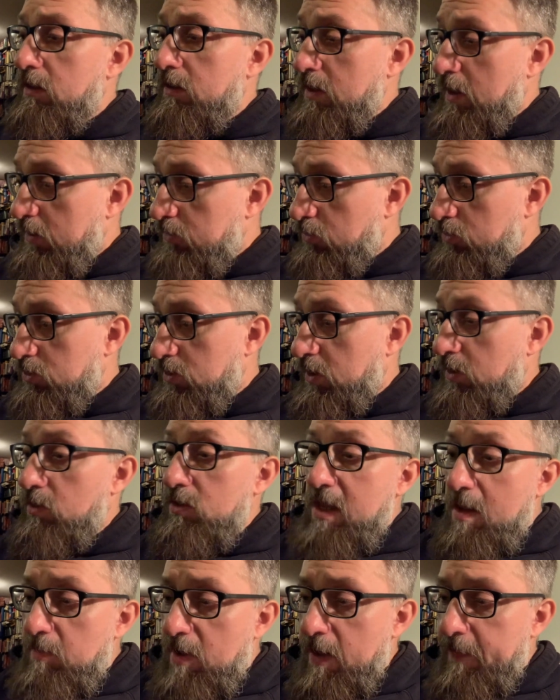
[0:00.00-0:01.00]
Jak ktoś
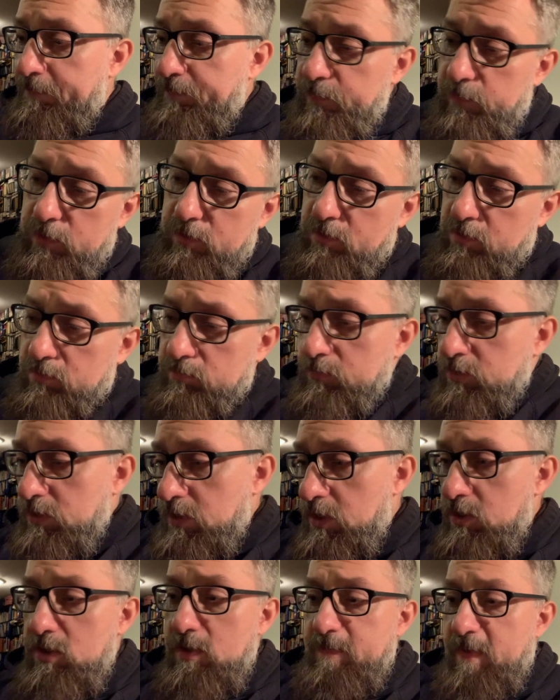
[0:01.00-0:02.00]
tego nie ma, to
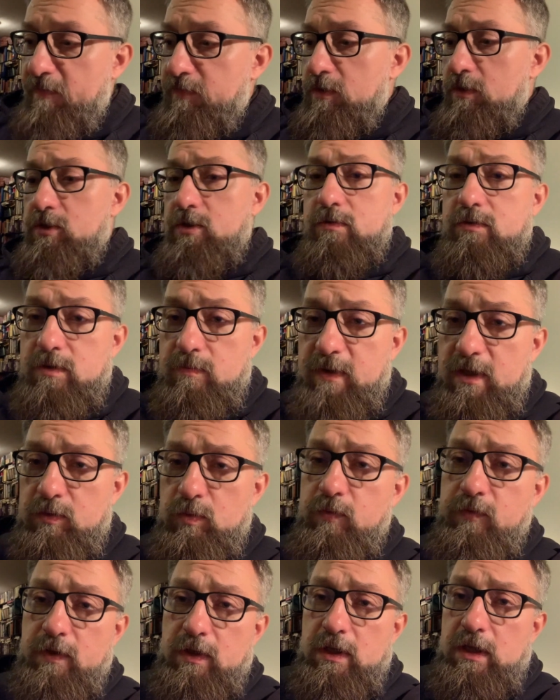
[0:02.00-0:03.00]
myślę, że pewnych
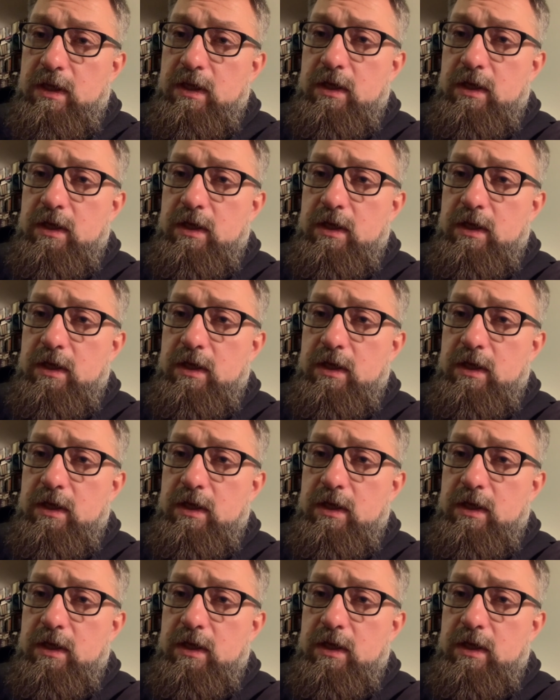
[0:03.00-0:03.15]
tematów